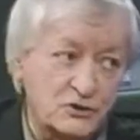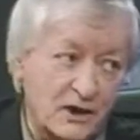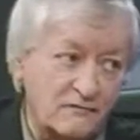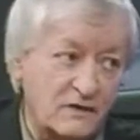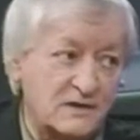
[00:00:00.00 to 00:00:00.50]

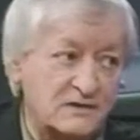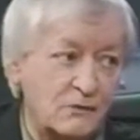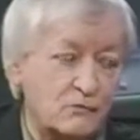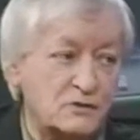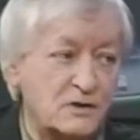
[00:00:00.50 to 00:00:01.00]
j'arrive dans les
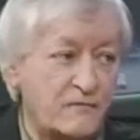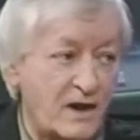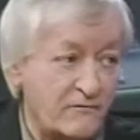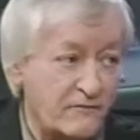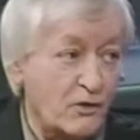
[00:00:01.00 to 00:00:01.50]
salons du livre
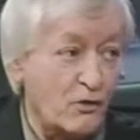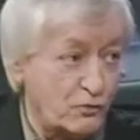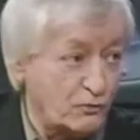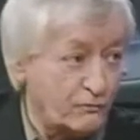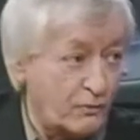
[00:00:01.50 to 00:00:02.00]
avec un
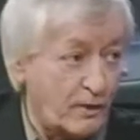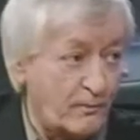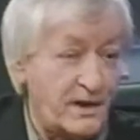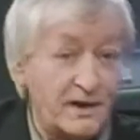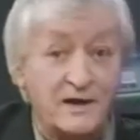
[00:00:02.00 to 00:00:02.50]
nouveau
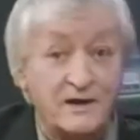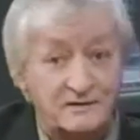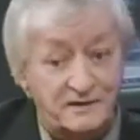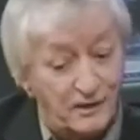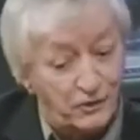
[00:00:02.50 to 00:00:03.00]
roman
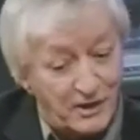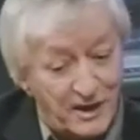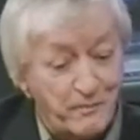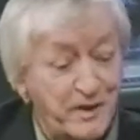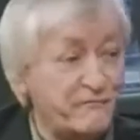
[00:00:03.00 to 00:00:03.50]
tant que
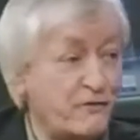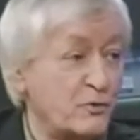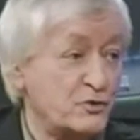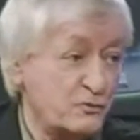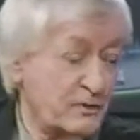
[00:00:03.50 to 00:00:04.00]
la main va
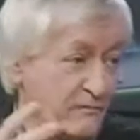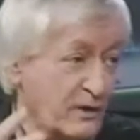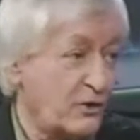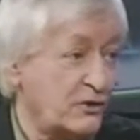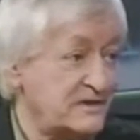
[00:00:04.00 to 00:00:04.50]
me suivre et
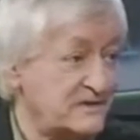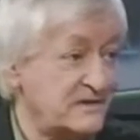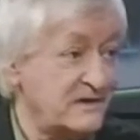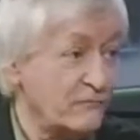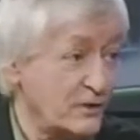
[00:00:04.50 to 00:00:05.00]
que les
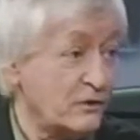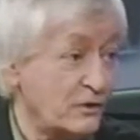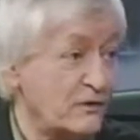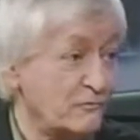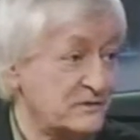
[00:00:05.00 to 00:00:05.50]
idées vont être
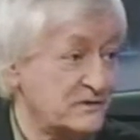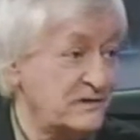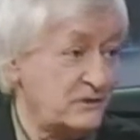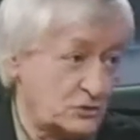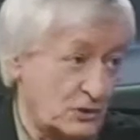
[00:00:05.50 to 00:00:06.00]
là aussi,
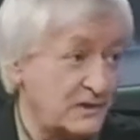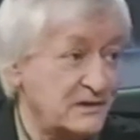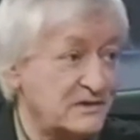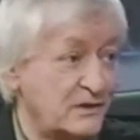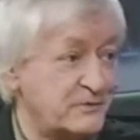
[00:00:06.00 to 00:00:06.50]
mhm. que j'aurai des
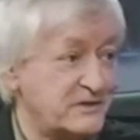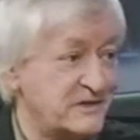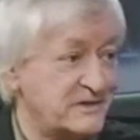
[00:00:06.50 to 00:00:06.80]
synopsis.